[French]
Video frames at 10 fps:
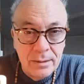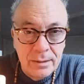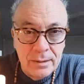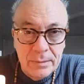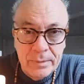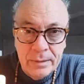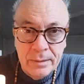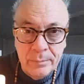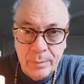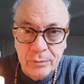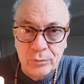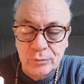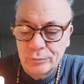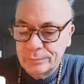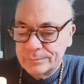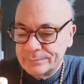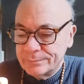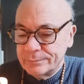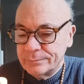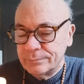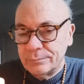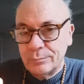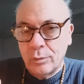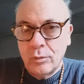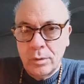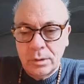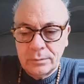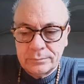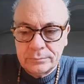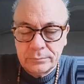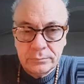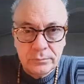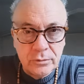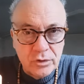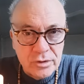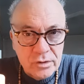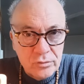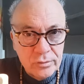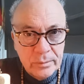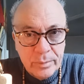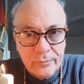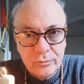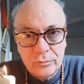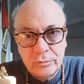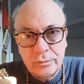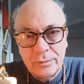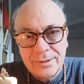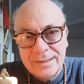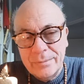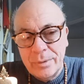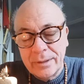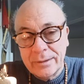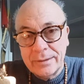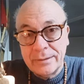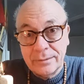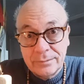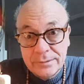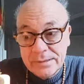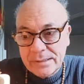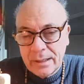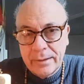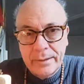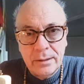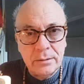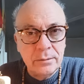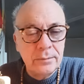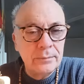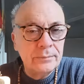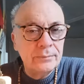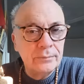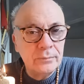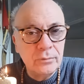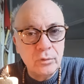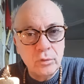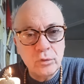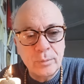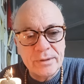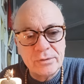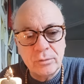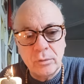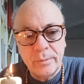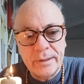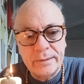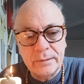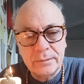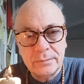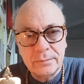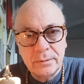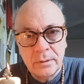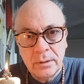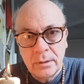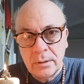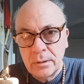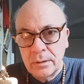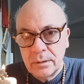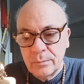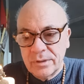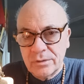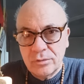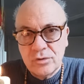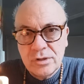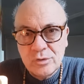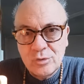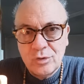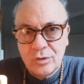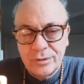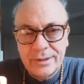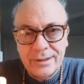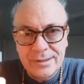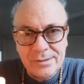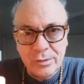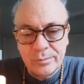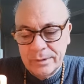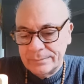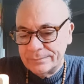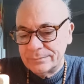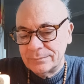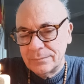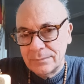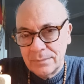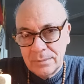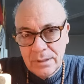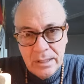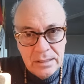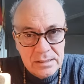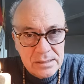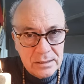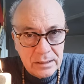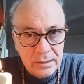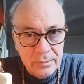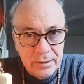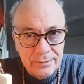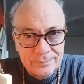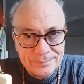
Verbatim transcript: Eh bien, pas du tout. Pourquoi Jésus n'est pas venu libérer Israël de l'occupation romaine Parce que Jésus connaît les hommes. Et il sait très bien